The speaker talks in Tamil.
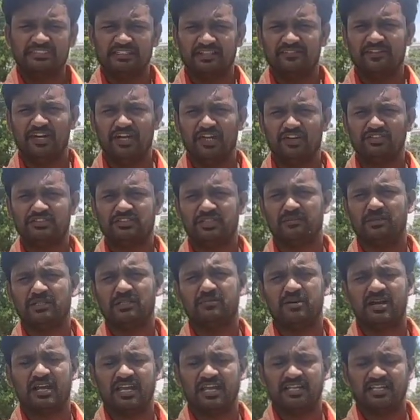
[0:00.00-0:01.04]
இந்த வீடியோ
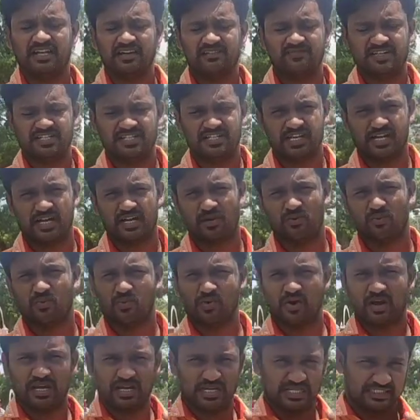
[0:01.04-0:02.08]
சம்மந்தமான ஏதாவது விஷயங்கள்
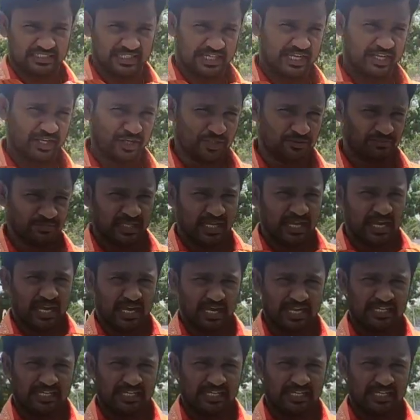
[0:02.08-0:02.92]
உங்களுக்கு தெரியும்